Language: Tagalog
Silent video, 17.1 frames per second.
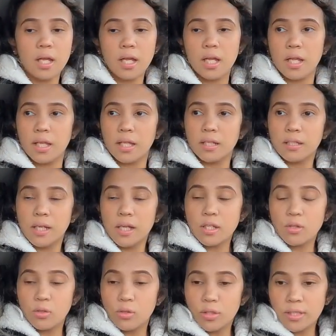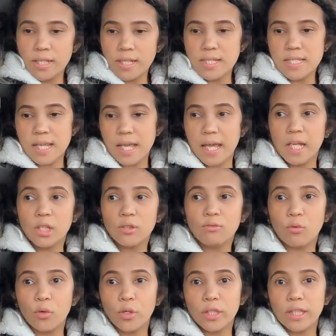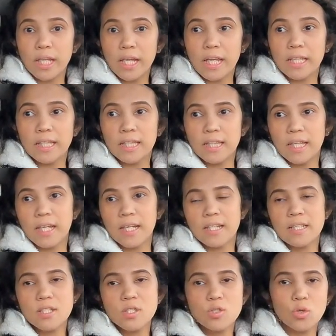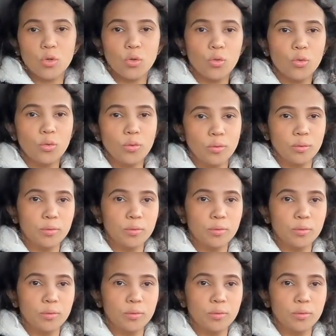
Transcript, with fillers: and ngayon is 8.48 na so